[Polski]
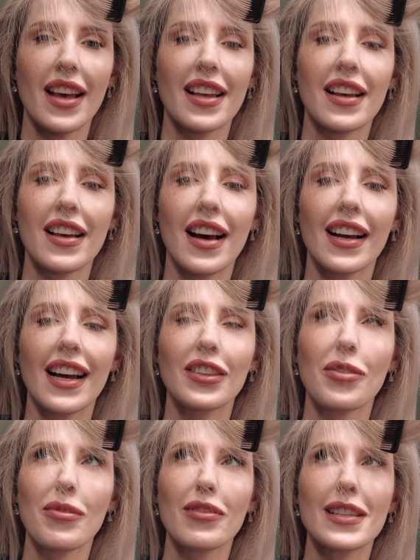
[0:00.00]
E,
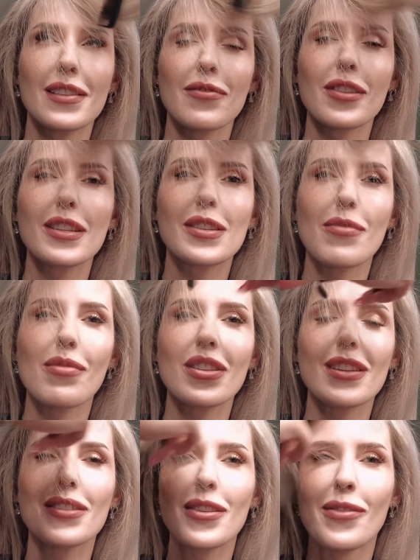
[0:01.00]
Agato, powiedz, e, co myślisz o